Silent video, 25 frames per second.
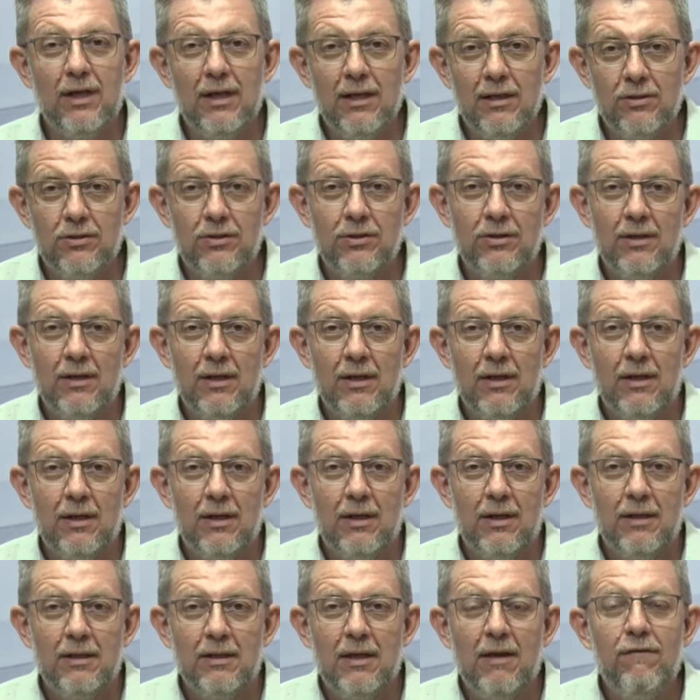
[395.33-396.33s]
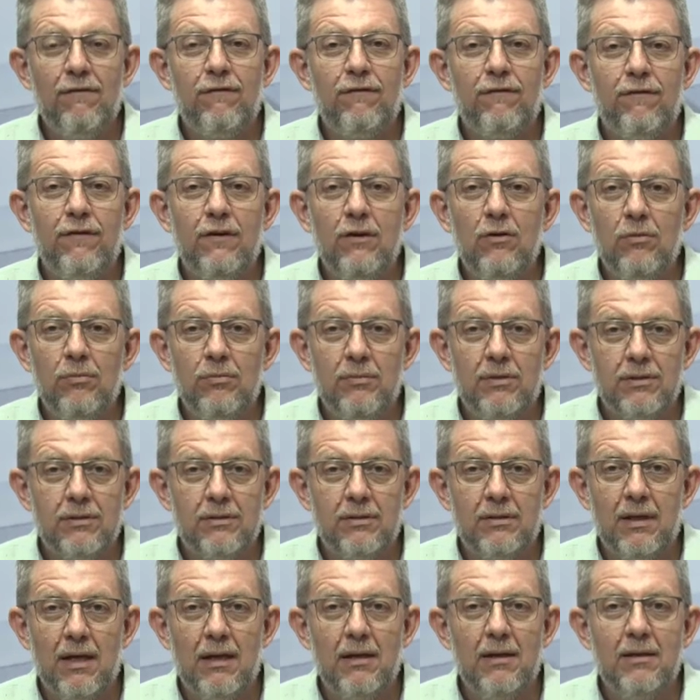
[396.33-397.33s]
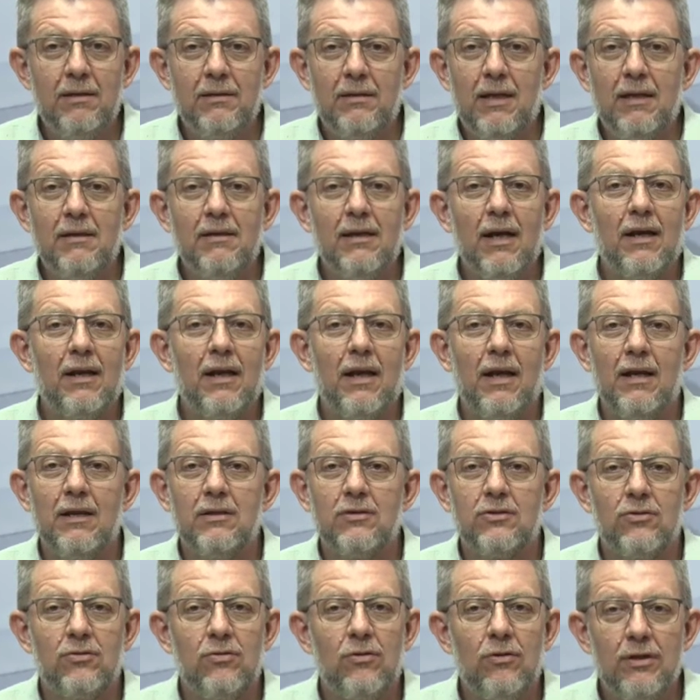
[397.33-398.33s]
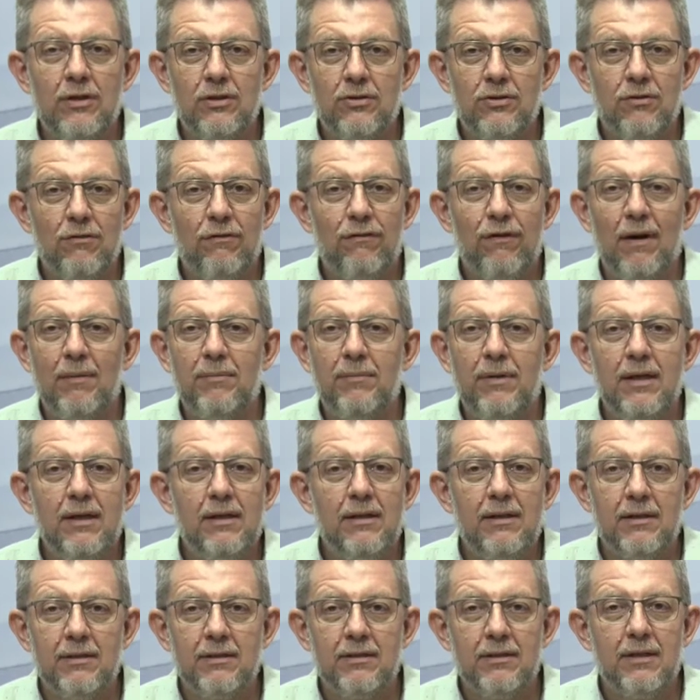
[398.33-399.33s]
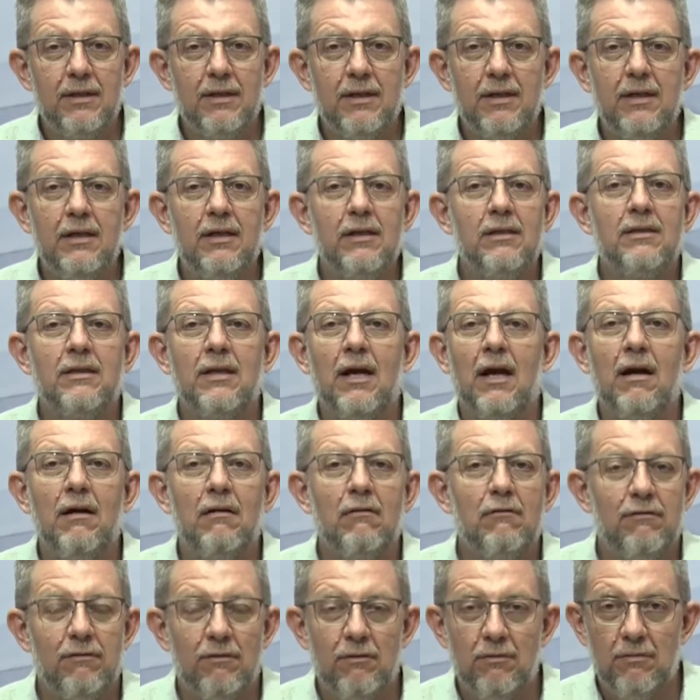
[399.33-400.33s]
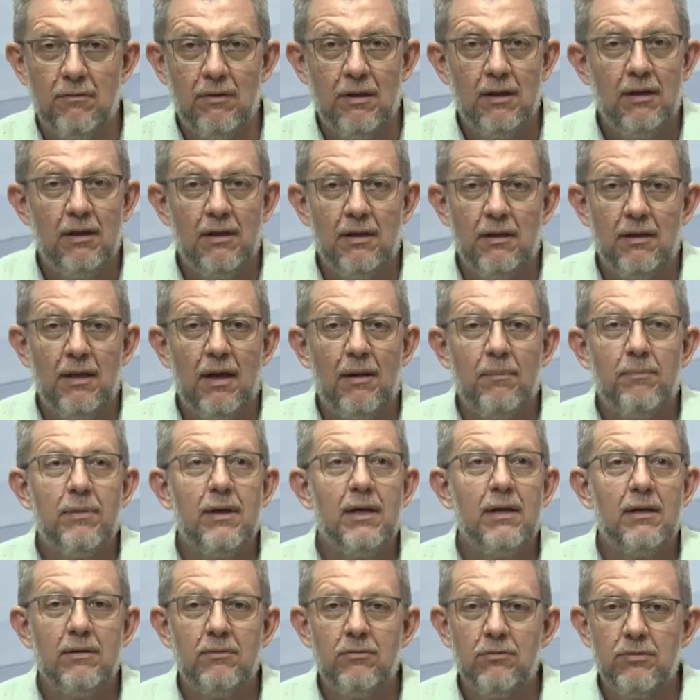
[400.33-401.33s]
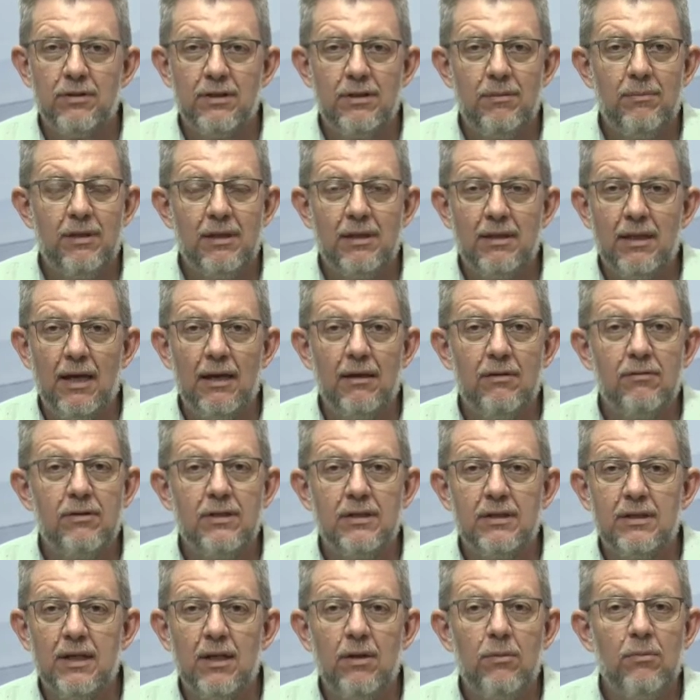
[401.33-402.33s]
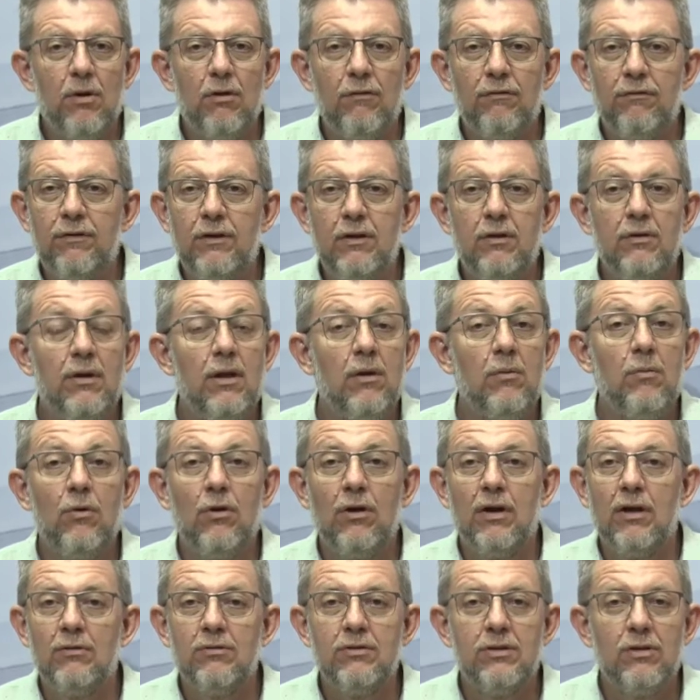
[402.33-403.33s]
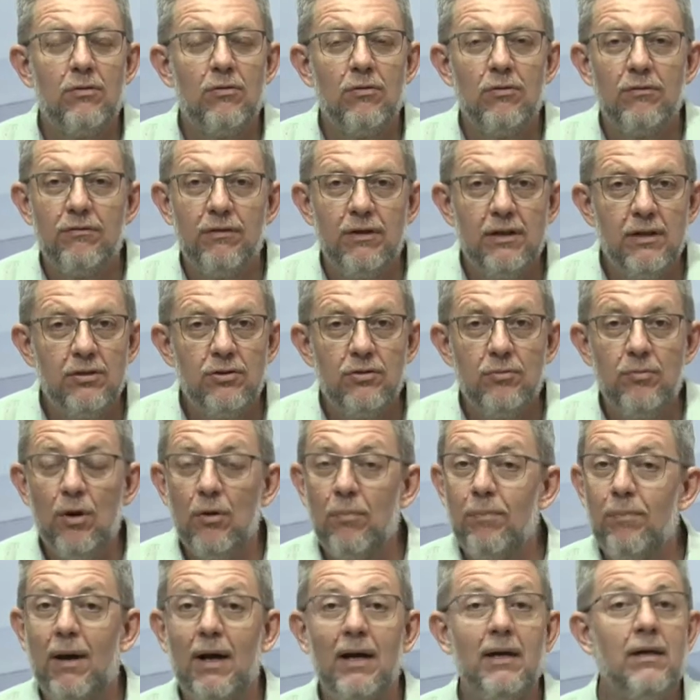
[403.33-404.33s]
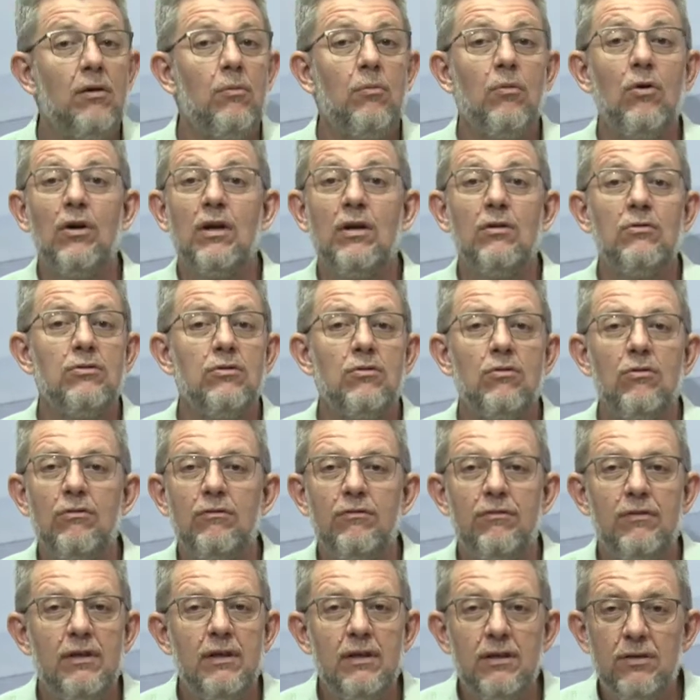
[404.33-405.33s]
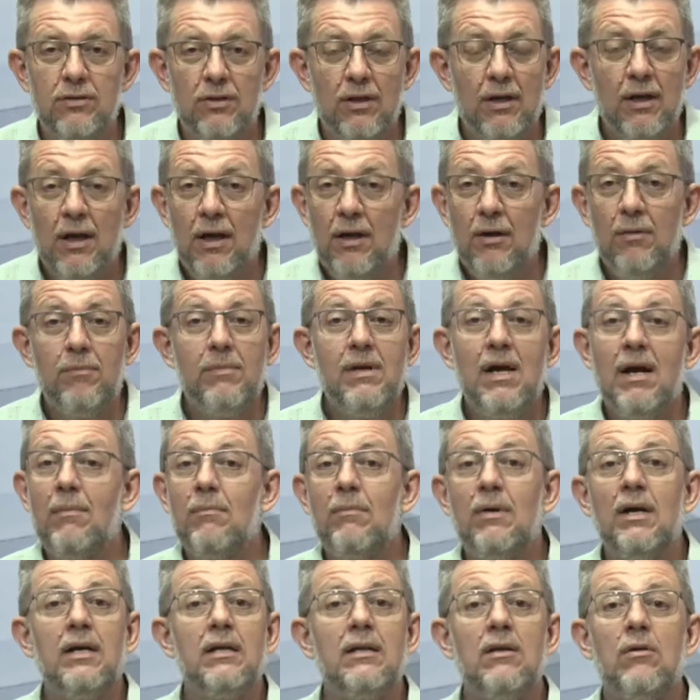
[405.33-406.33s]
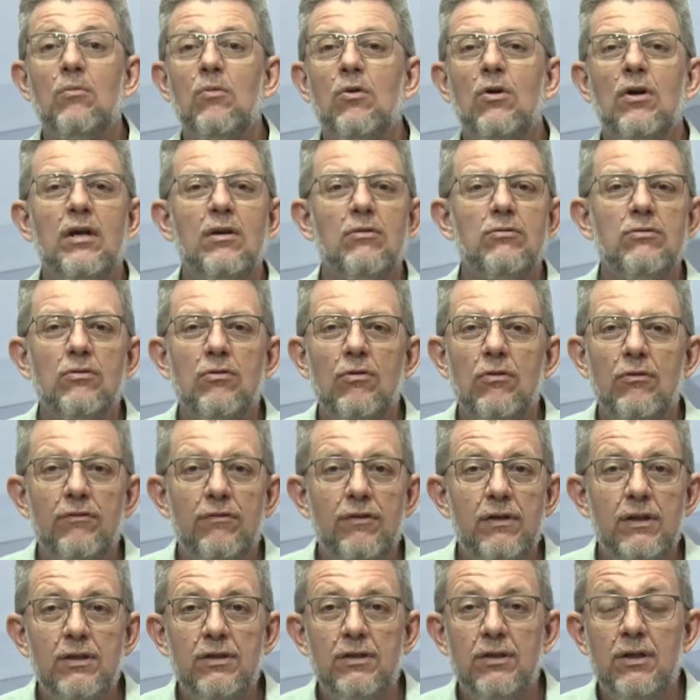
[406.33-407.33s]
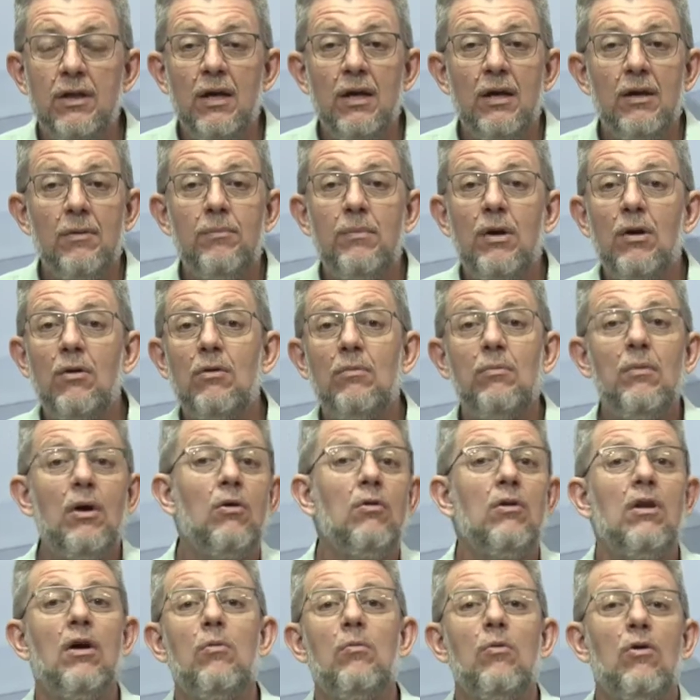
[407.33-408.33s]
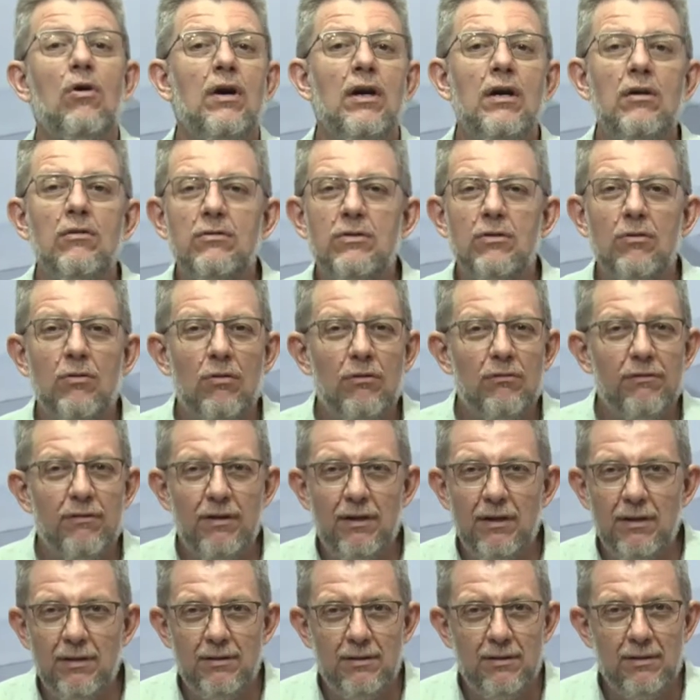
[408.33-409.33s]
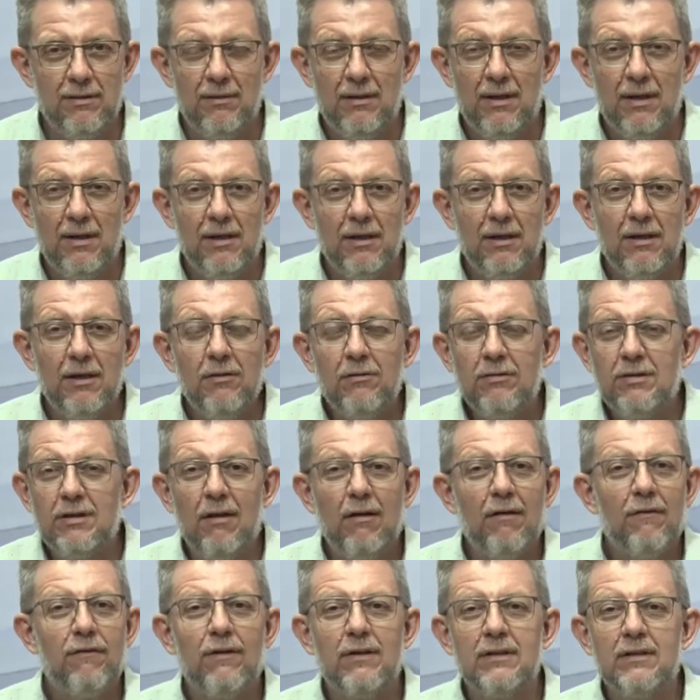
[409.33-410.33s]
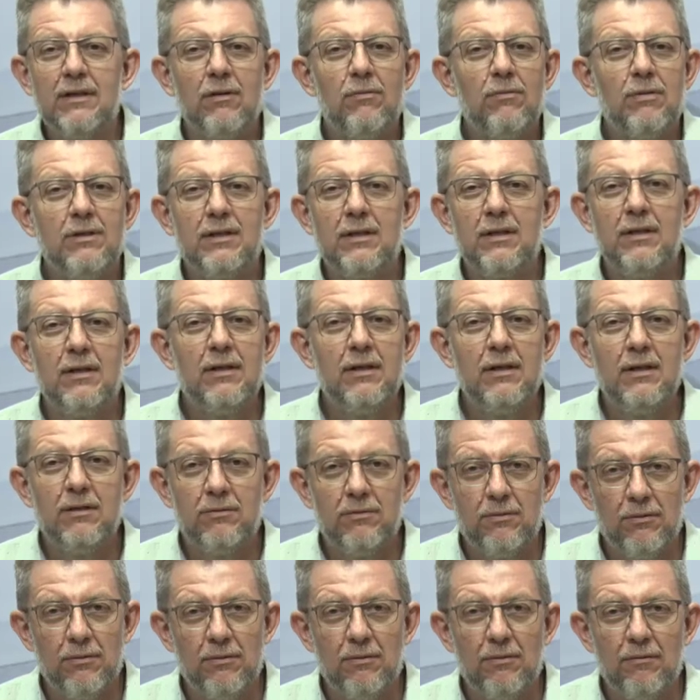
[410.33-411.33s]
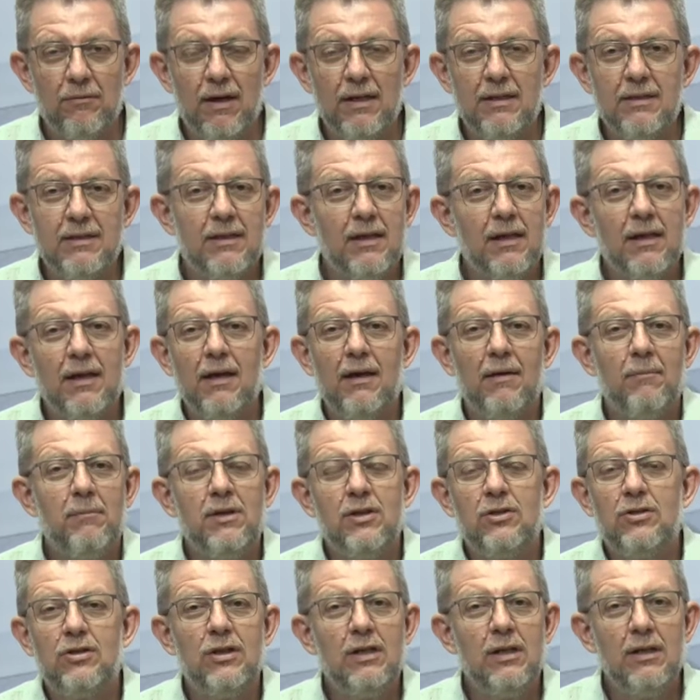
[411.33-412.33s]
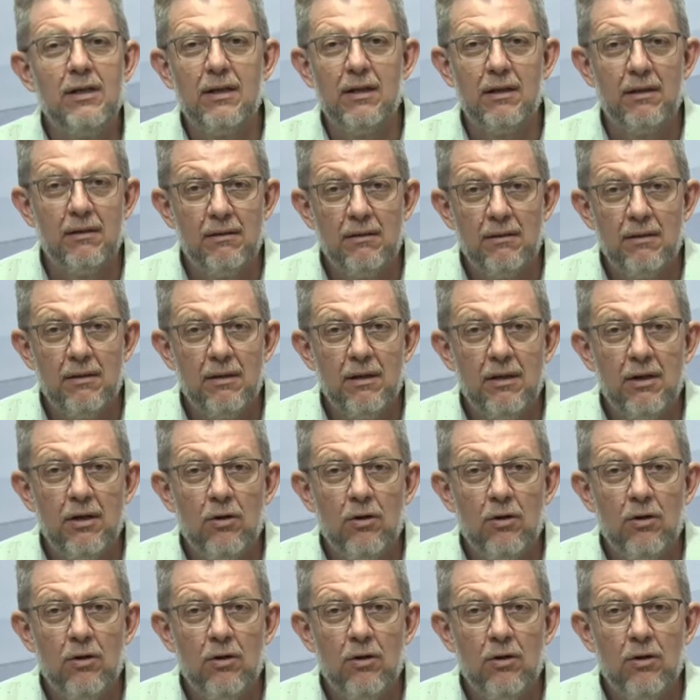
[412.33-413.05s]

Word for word: Gente, tem filmes, tem, tem declarações de famílias que gritavam na beira do cemitério dizendo: Meu filho não morreu de Covid, meu pai não morreu de Covid, minha mãe não morreu de Covid, meu irmão não morreu de Covid. O que você vai fazer com esse grito? Vai dizer que é mentira?